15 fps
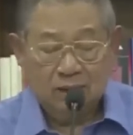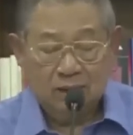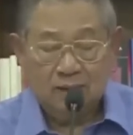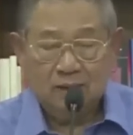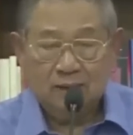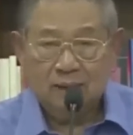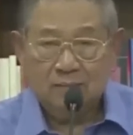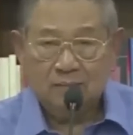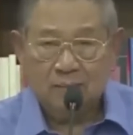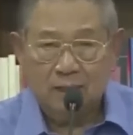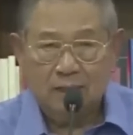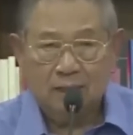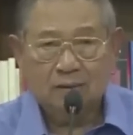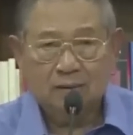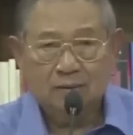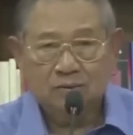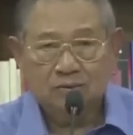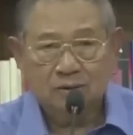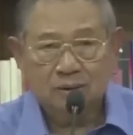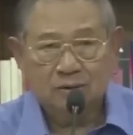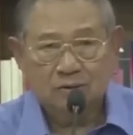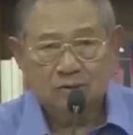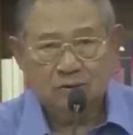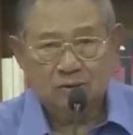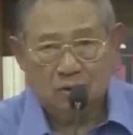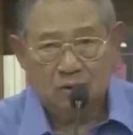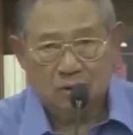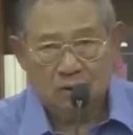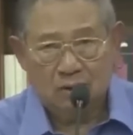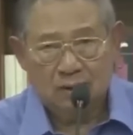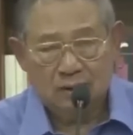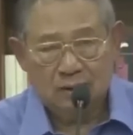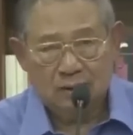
Wa inna ma'al yusri yusro.